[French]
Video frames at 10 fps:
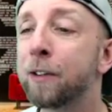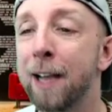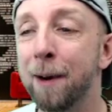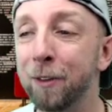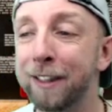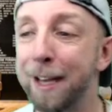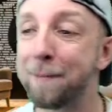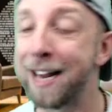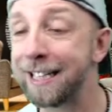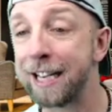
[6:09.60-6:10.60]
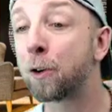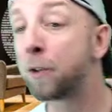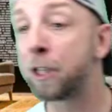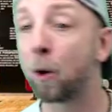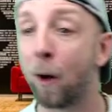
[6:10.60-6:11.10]
gamme de tablettes, il n'y a que
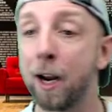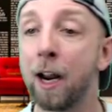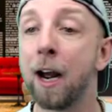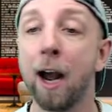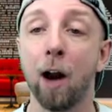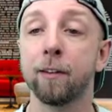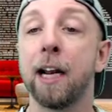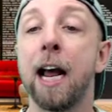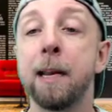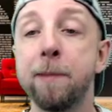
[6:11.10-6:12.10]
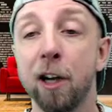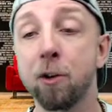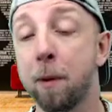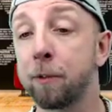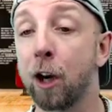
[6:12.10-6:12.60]
qui croient. Alors celle-là, elle est bien, tu vas
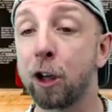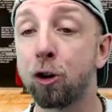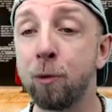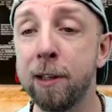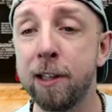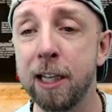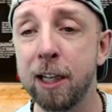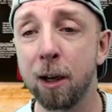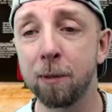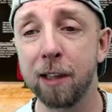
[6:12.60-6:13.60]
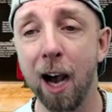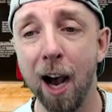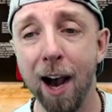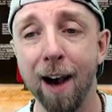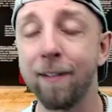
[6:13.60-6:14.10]
pouvoir mettre dans la cuisine comme
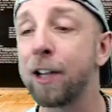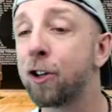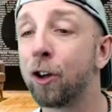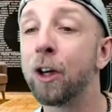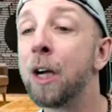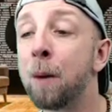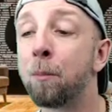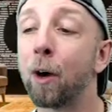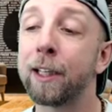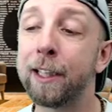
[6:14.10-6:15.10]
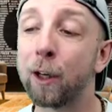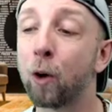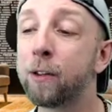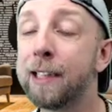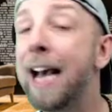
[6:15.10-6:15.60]
ça, avec euh, pour aider des
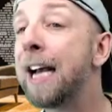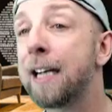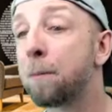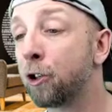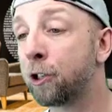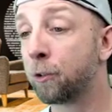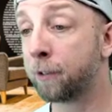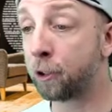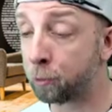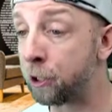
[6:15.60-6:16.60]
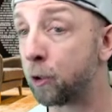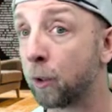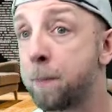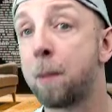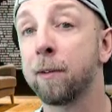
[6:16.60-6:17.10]
recettes, la brancher sur ta Switch.
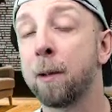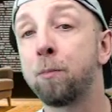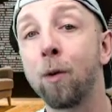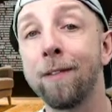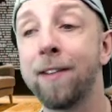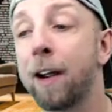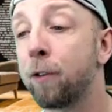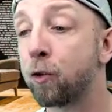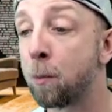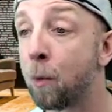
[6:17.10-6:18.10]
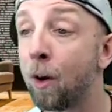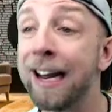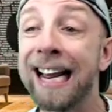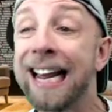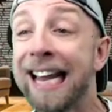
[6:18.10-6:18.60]
Donc apparemment, ça pourrait faire éventuellement
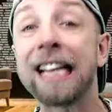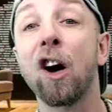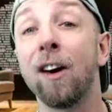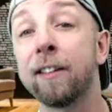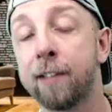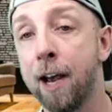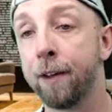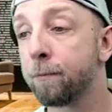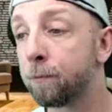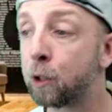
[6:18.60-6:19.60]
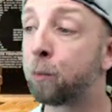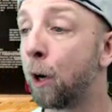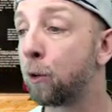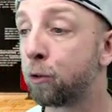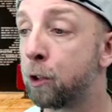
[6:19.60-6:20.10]
écran externe, ce qui
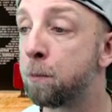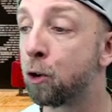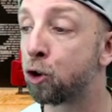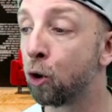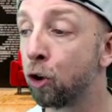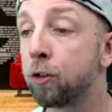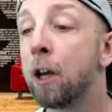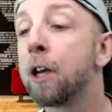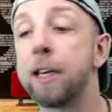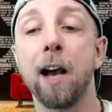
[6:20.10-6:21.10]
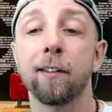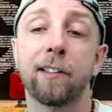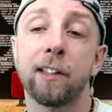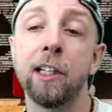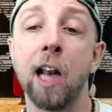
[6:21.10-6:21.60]
pourrait être aussi une bonne chose. Il y a un
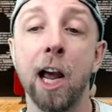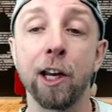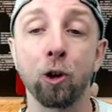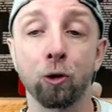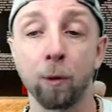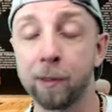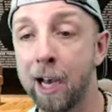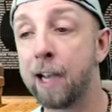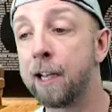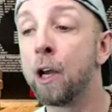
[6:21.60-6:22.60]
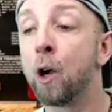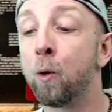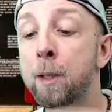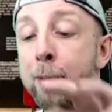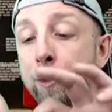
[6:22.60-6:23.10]
stylet, des choses comme ça. Et
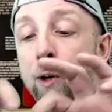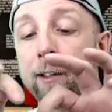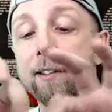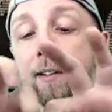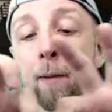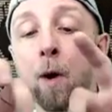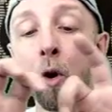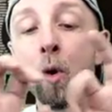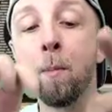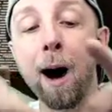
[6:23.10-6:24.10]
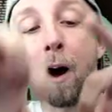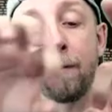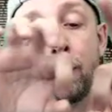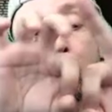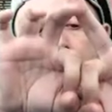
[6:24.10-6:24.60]
une des particularités, c'est vraiment le bas, en
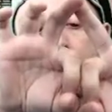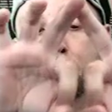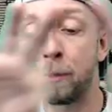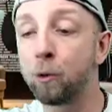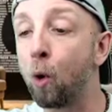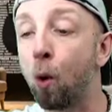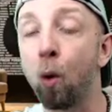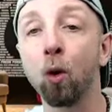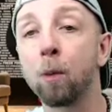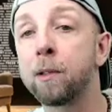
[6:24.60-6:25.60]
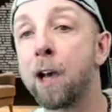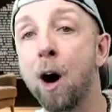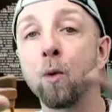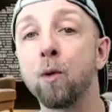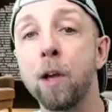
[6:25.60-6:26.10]
fait, où il y a une espèce de rond comme
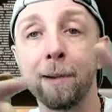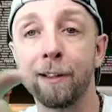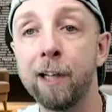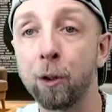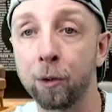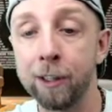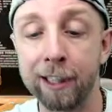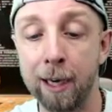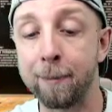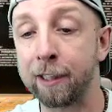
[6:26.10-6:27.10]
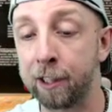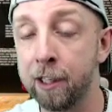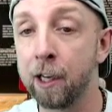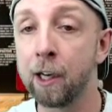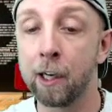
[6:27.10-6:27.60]
ça, où il y a une partie de l'électronique et de la
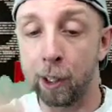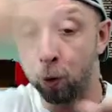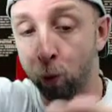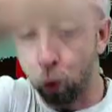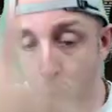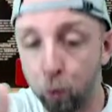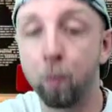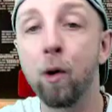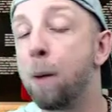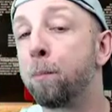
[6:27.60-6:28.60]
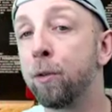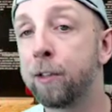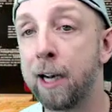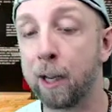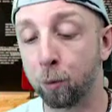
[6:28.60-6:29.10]
batterie. Et donc du coup, tu peux la
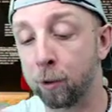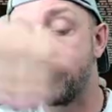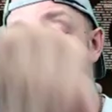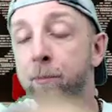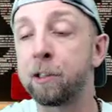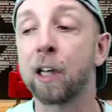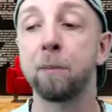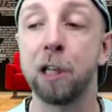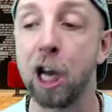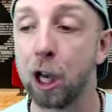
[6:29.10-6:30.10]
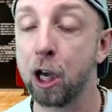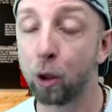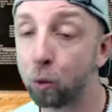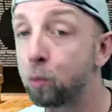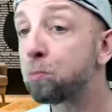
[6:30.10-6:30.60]
poser, la truc avec un petit trépied derrière
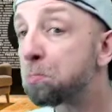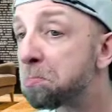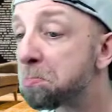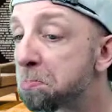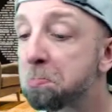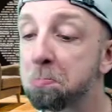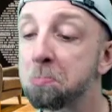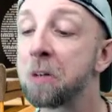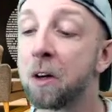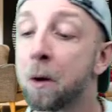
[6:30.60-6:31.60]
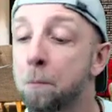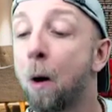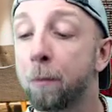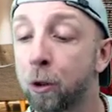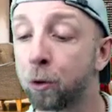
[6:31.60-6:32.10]
et tout. Bon,
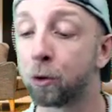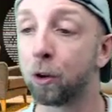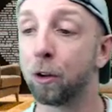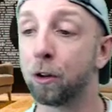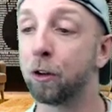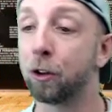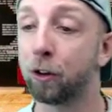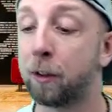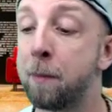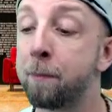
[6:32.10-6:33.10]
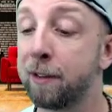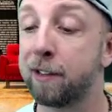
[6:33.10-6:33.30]
écoute, euh, je sais même pas s'il y